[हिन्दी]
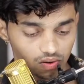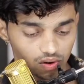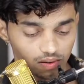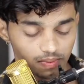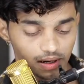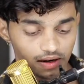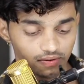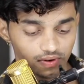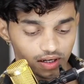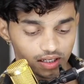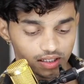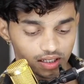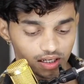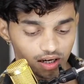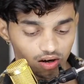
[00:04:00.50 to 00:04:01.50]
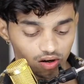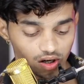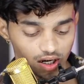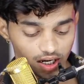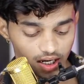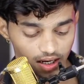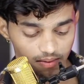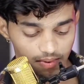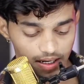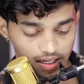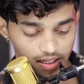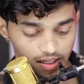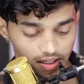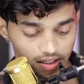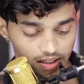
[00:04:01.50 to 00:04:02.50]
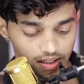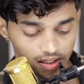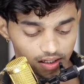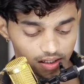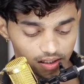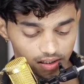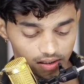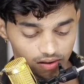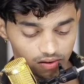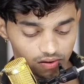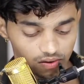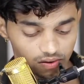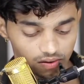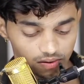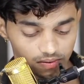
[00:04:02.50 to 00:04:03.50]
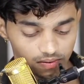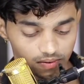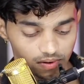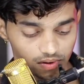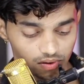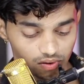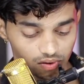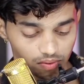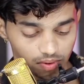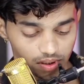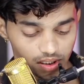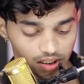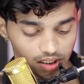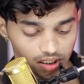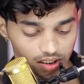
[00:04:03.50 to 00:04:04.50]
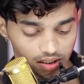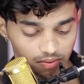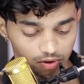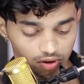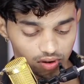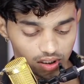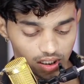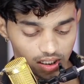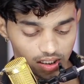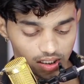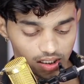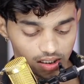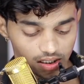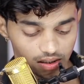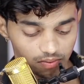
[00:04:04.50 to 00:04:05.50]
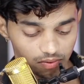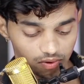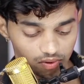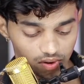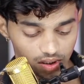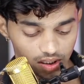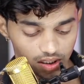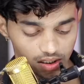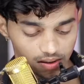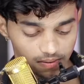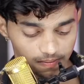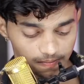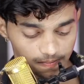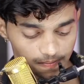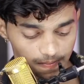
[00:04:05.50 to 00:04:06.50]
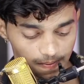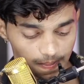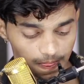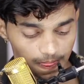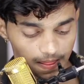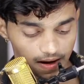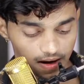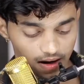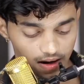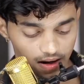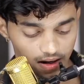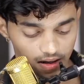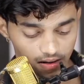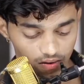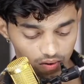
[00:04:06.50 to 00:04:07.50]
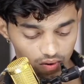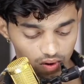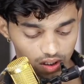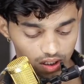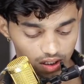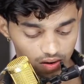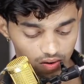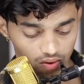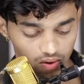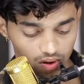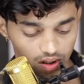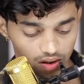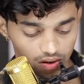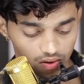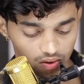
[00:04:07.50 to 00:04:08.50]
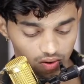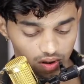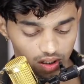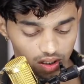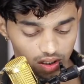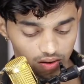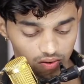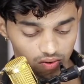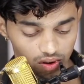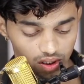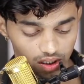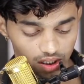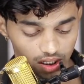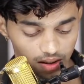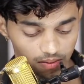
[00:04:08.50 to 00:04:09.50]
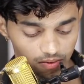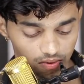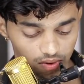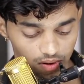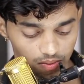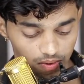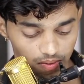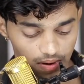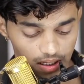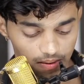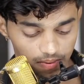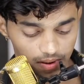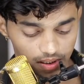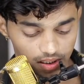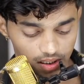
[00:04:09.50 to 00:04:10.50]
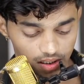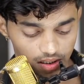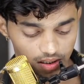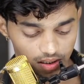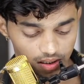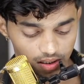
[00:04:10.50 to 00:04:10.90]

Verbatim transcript: और ये वेरिफिकेशन नाव कहाँ गया भाई यूट्यूब क्रिएटर्स अबाउट हैंडल कम्युनिटी आर ओके ओके ओके यूनिक नेम यूनिक प्रोफाइल पिक्चर